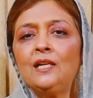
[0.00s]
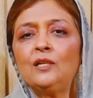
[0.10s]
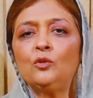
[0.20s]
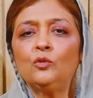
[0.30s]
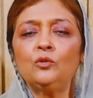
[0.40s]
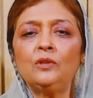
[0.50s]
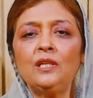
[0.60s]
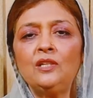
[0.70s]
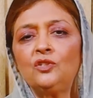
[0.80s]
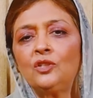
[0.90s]
एक दो
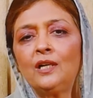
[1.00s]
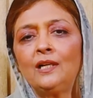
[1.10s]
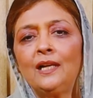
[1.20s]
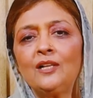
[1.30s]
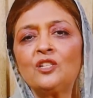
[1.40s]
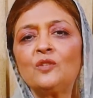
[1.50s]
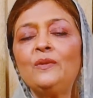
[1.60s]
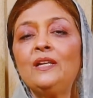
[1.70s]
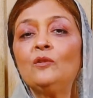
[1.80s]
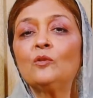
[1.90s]
तीन चार
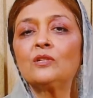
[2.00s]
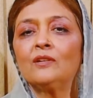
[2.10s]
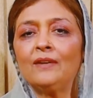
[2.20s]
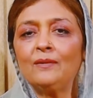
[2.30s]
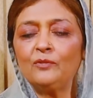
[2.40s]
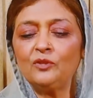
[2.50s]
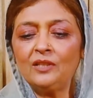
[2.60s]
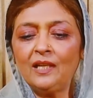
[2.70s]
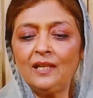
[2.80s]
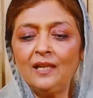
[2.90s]
लाजमी लोग सवाल
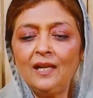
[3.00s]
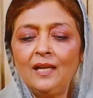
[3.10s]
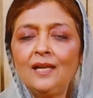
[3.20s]
पूछते हैं